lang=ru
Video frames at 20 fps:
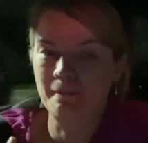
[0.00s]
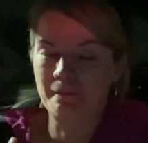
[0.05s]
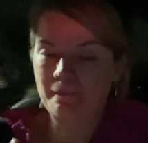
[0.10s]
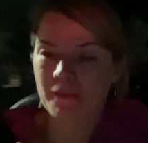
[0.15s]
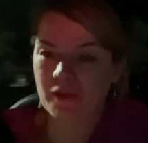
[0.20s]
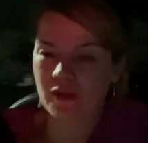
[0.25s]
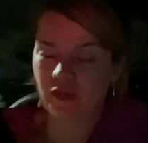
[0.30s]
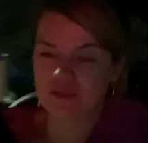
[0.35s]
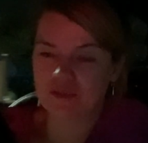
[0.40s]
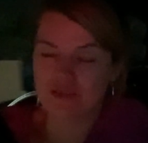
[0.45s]
И
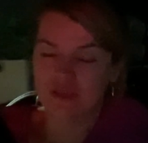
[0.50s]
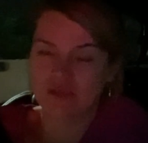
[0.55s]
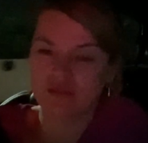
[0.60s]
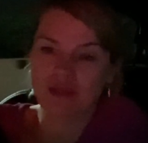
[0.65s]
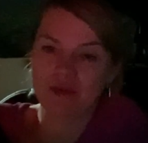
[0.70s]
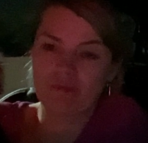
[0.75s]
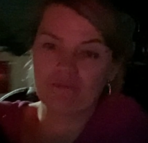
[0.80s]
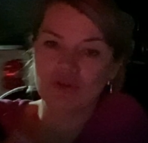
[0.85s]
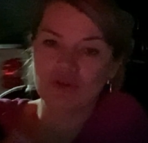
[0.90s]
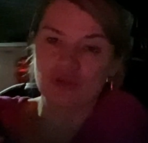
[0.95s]
хотел
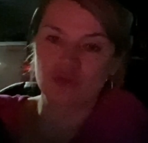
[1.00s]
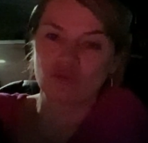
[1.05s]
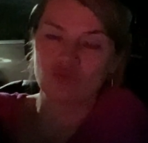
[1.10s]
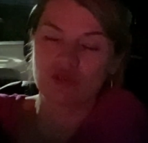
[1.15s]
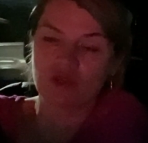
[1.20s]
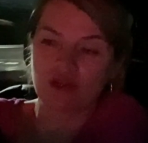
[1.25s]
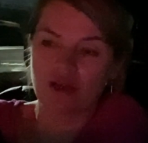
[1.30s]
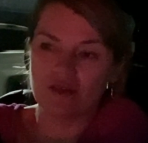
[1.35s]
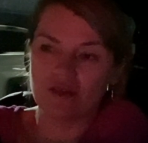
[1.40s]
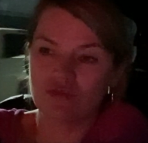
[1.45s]
нам вернуть
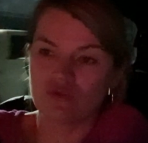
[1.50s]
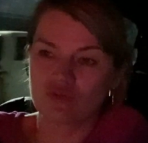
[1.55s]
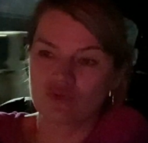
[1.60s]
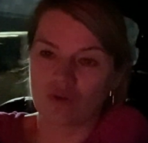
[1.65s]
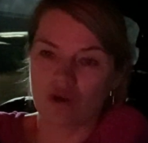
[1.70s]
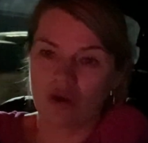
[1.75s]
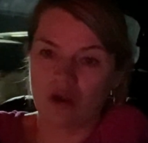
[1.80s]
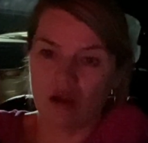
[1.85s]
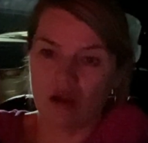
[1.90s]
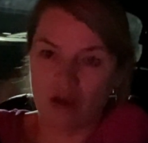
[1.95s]
разницу.
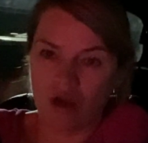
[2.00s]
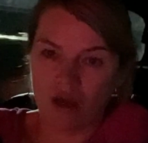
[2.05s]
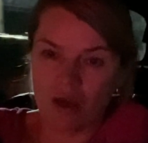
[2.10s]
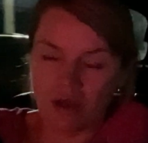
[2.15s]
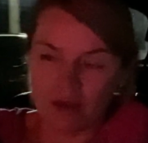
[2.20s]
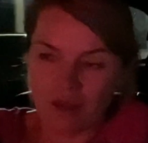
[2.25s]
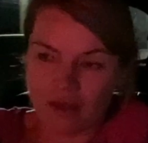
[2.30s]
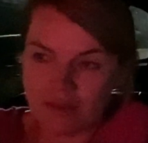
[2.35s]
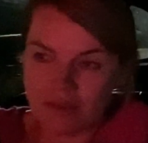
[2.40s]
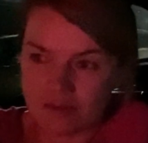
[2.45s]
А
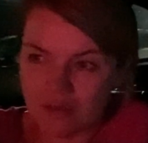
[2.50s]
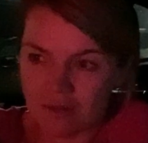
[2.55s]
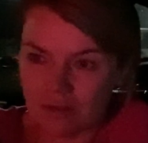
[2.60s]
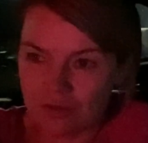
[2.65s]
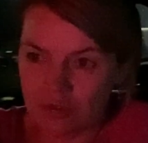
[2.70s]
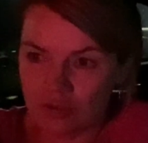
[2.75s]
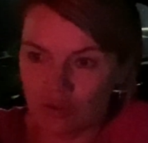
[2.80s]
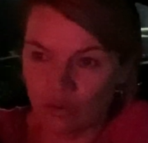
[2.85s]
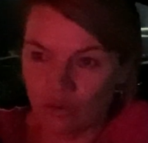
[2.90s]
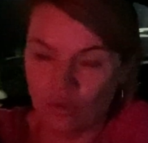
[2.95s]

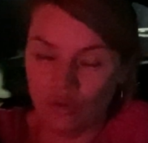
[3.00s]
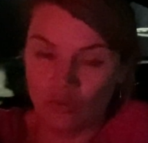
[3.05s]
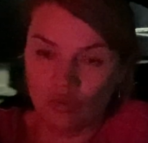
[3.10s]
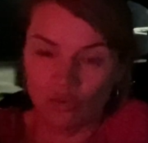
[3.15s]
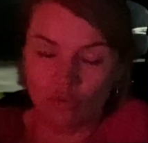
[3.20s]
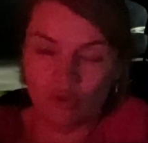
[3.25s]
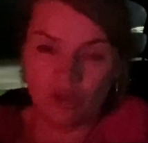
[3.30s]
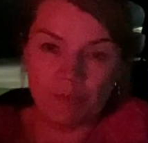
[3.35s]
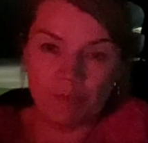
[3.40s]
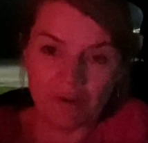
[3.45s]
оказалось, что и
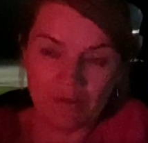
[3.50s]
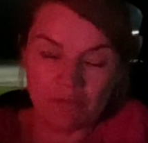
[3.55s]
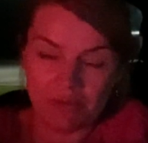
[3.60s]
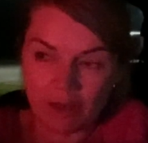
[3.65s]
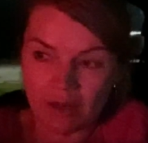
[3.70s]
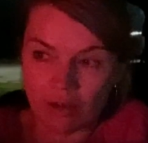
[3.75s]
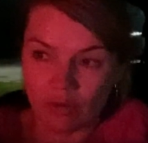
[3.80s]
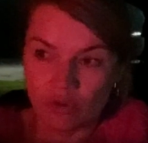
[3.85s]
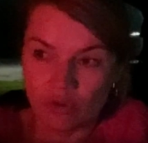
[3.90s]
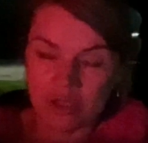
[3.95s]
он не
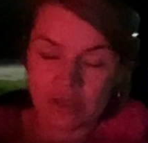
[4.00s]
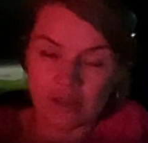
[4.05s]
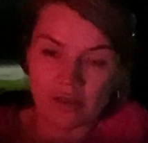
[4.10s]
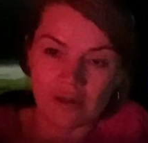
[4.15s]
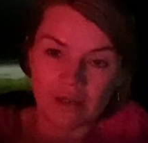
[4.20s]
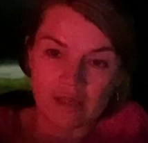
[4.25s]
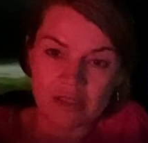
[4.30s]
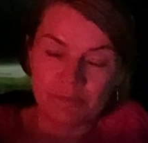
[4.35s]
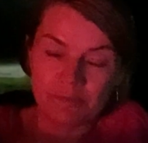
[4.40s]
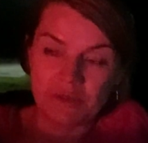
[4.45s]
поверил, он несколько
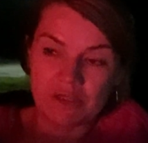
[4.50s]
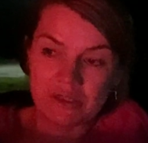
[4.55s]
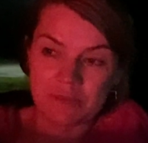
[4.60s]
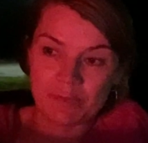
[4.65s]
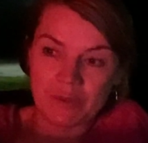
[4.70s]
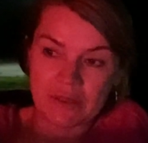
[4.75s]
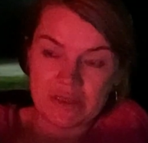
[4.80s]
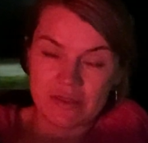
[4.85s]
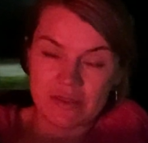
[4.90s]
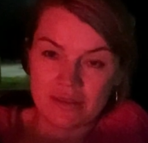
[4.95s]
раз
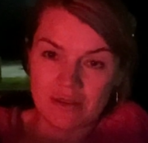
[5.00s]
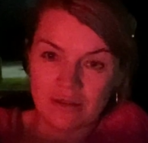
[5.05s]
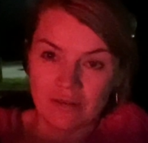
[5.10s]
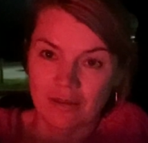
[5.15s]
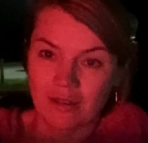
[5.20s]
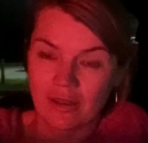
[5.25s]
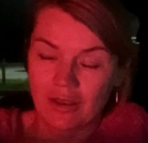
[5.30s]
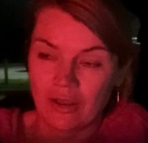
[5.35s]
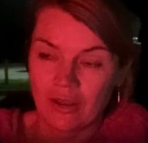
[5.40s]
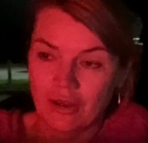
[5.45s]
переспросил.
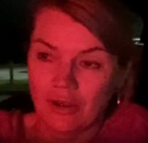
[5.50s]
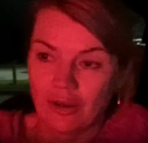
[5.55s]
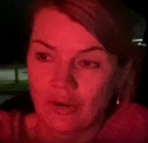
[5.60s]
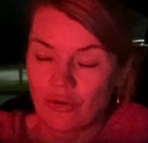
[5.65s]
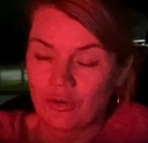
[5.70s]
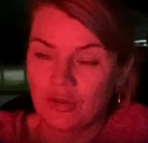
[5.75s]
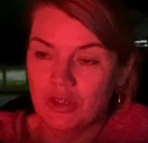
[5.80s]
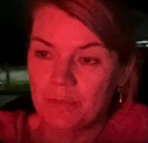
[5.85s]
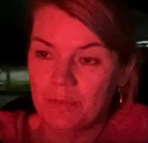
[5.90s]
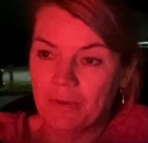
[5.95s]

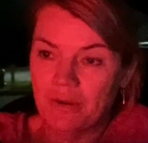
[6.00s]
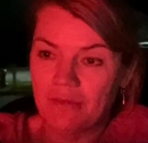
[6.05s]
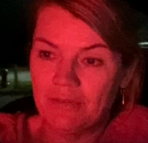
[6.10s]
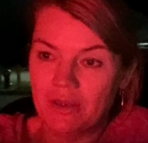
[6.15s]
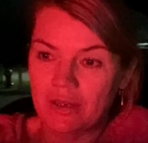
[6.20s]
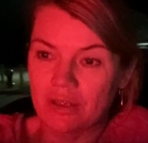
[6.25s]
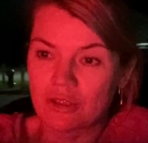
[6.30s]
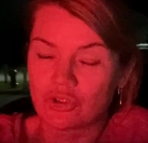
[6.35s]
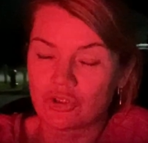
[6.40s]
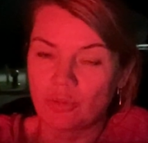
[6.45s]
Он не
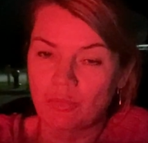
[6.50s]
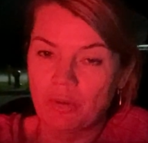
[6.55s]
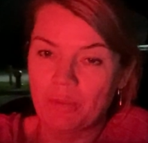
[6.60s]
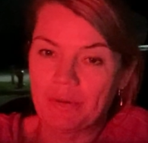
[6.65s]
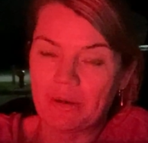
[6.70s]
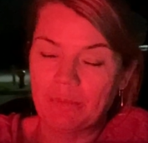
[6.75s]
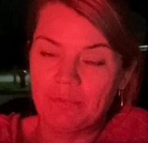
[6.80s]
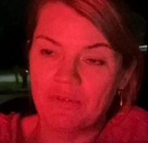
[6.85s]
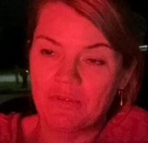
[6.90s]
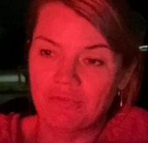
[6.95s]
поверил, что мы,
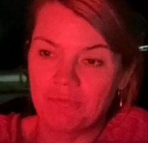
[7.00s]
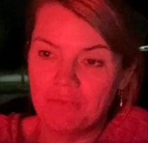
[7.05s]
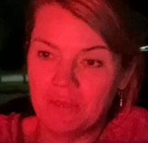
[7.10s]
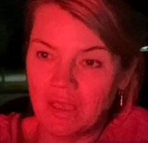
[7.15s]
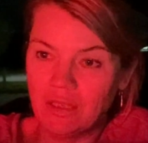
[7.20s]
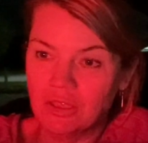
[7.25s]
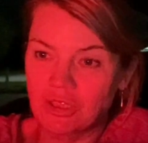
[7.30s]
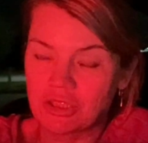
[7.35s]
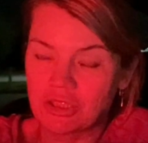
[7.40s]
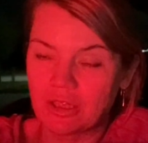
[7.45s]
пробив
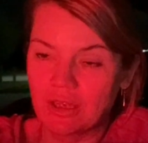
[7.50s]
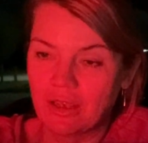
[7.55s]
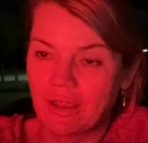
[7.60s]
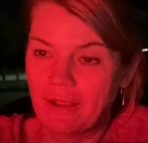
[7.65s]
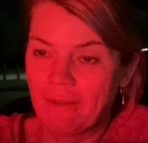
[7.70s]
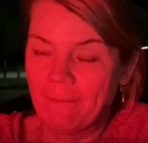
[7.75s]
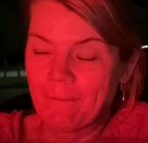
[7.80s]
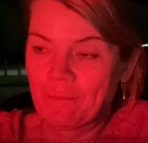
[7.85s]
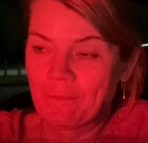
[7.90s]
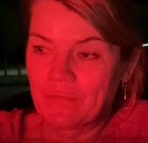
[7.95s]
меньше,
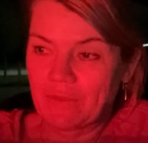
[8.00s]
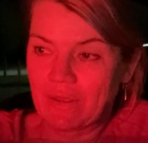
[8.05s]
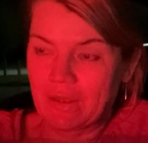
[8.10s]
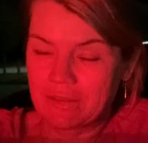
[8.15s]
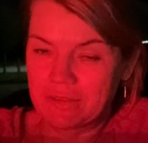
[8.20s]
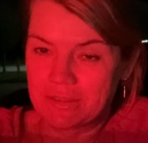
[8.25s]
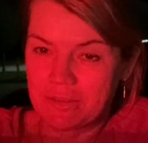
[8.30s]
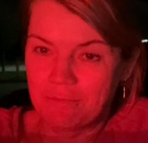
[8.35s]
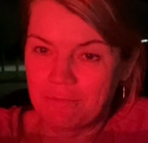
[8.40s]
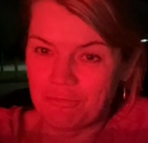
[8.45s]

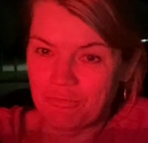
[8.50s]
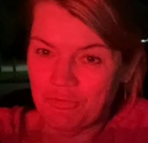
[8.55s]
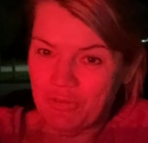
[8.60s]
хотим